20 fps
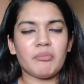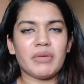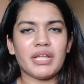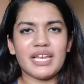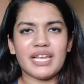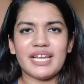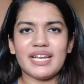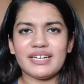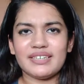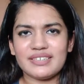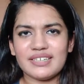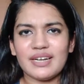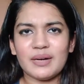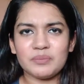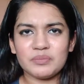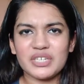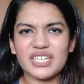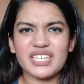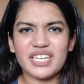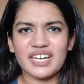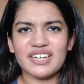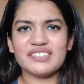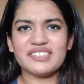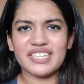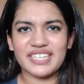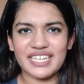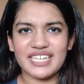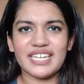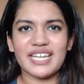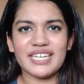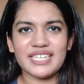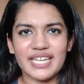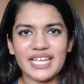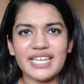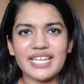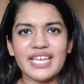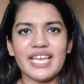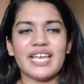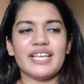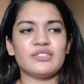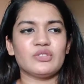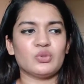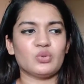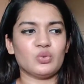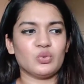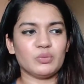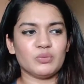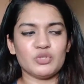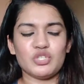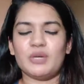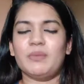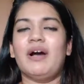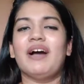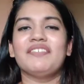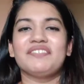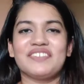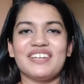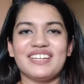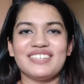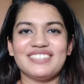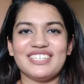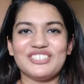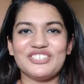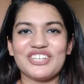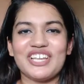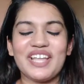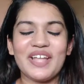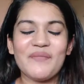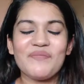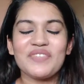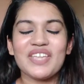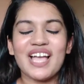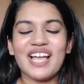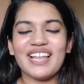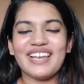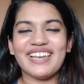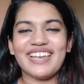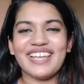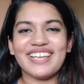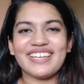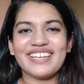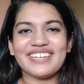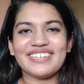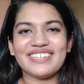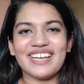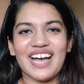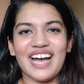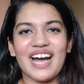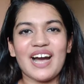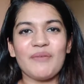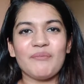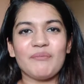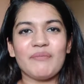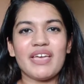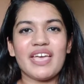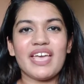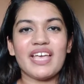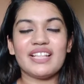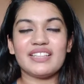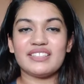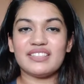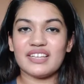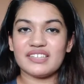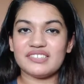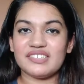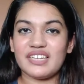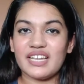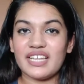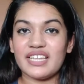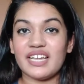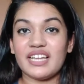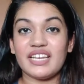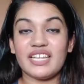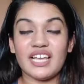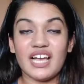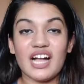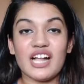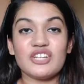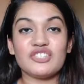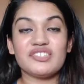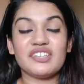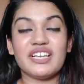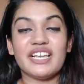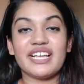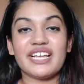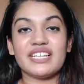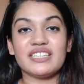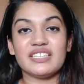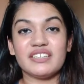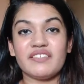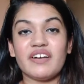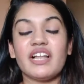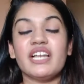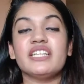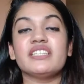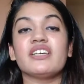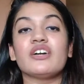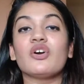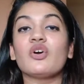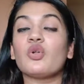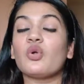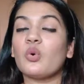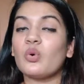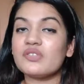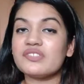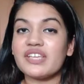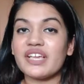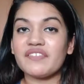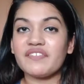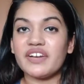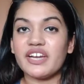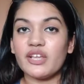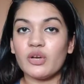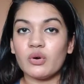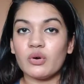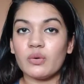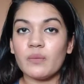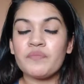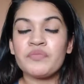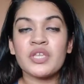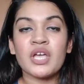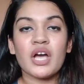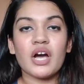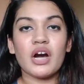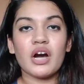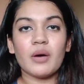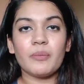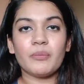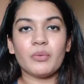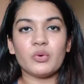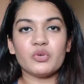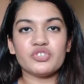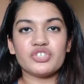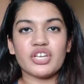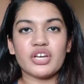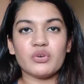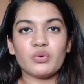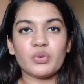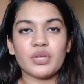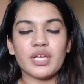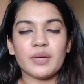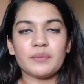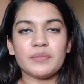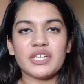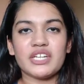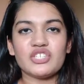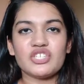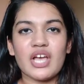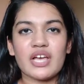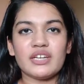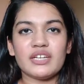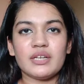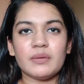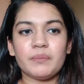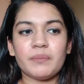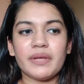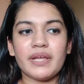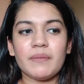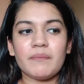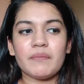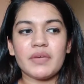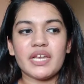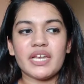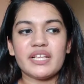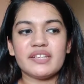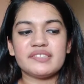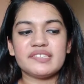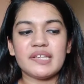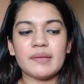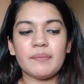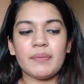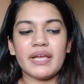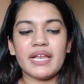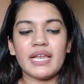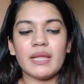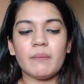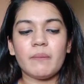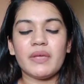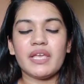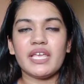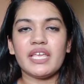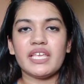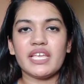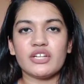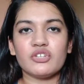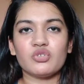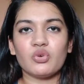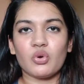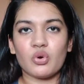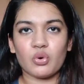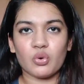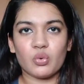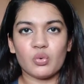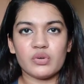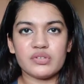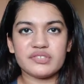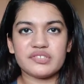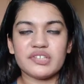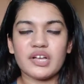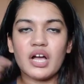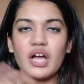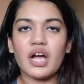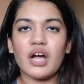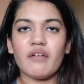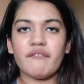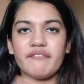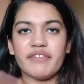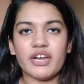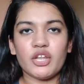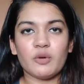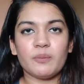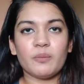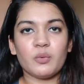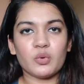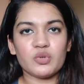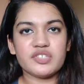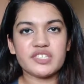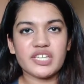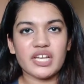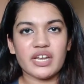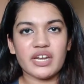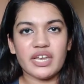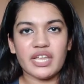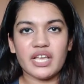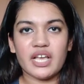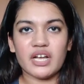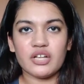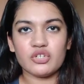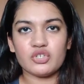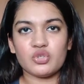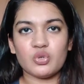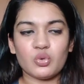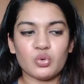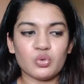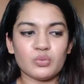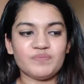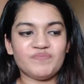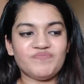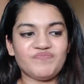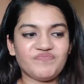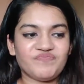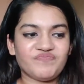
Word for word: मैंने अब तक ढंग से गिना नहीं है तो मुझे माफ़ कर दीजिए लेकिन हाँ मैं दसरा यानी आज से लेकर दिवाली तक रोज़ एक वीडियो पोस्ट करूँगी अपने चैनल पे मैंने इससे पहले भी ये जो रोज़ वीडियो पोस्ट करने का जो